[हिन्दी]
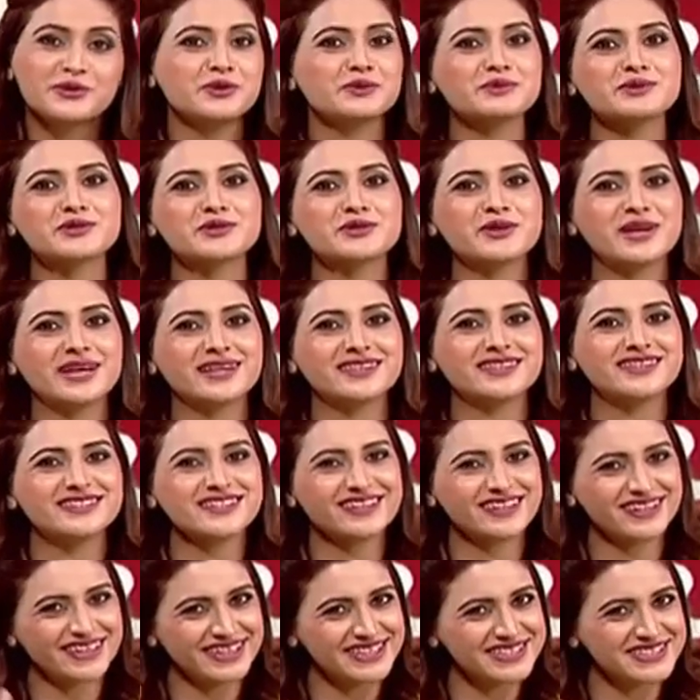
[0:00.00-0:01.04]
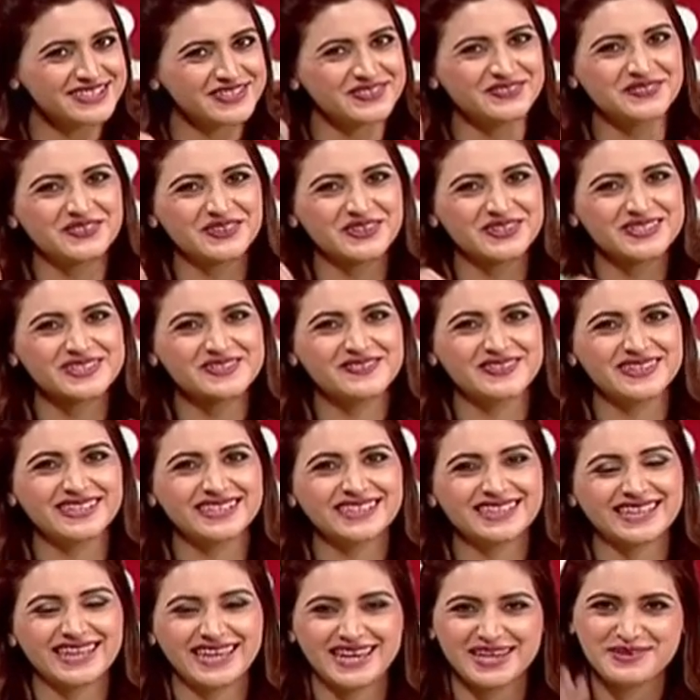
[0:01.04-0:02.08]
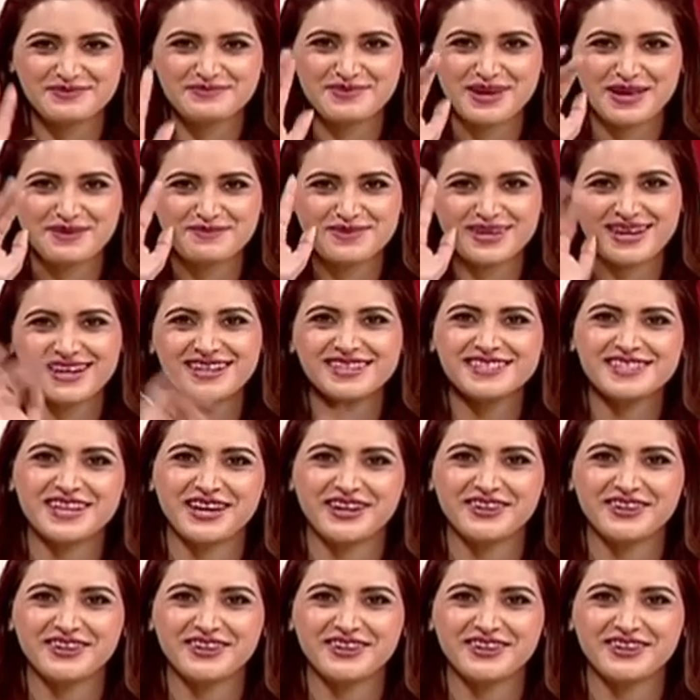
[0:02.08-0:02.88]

क्योंकि मुस्कुराते चढ़े सुपर ऑसम लगते हैं बाय बाय एंड